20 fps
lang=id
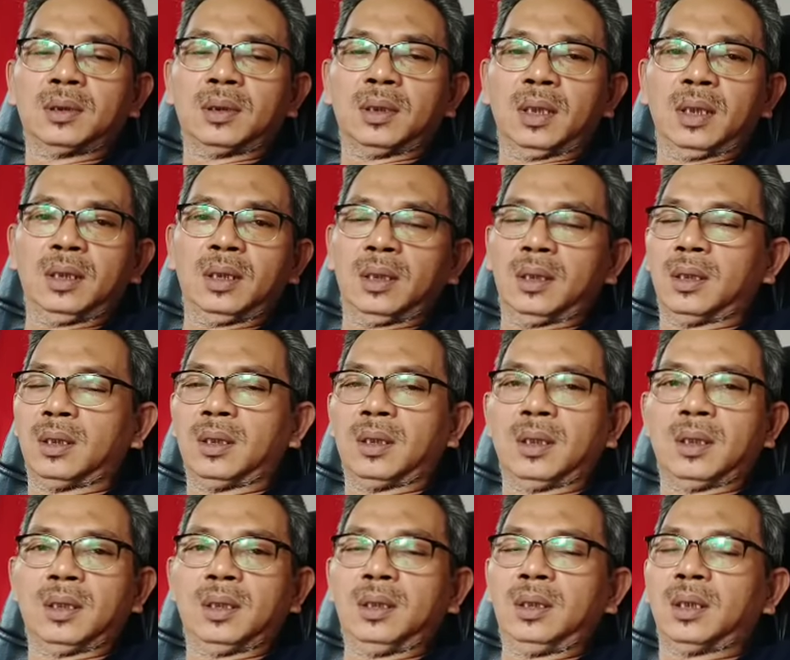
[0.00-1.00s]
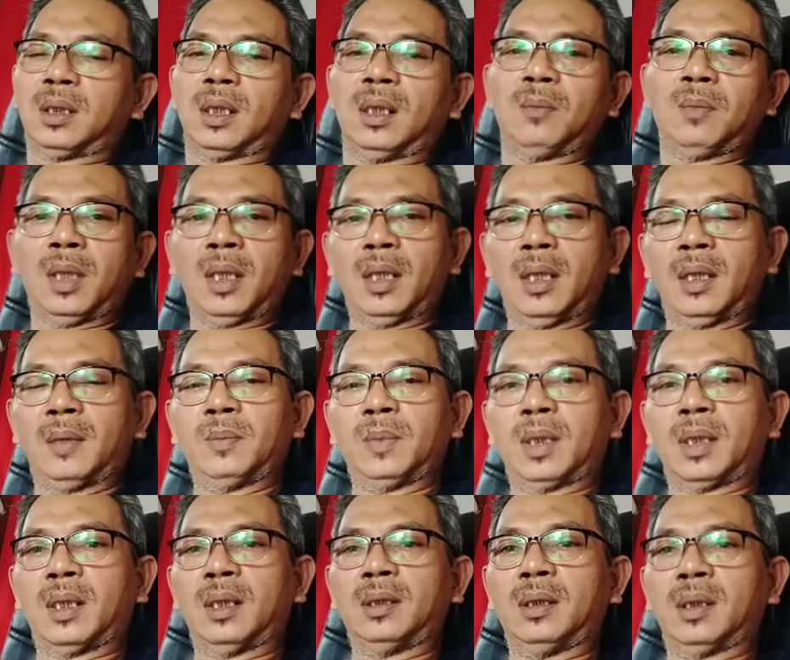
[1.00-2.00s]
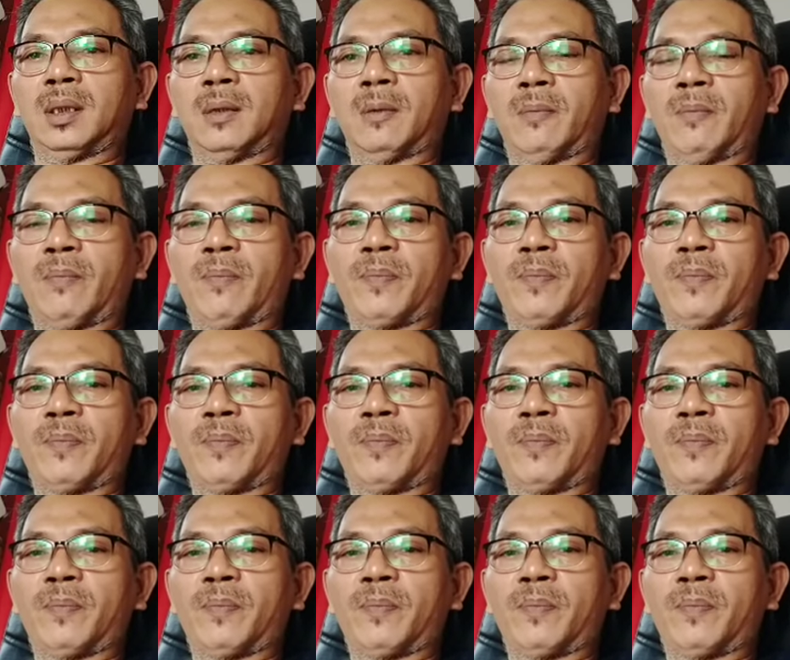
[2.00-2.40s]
Lah ya, ini kelemahan makanya.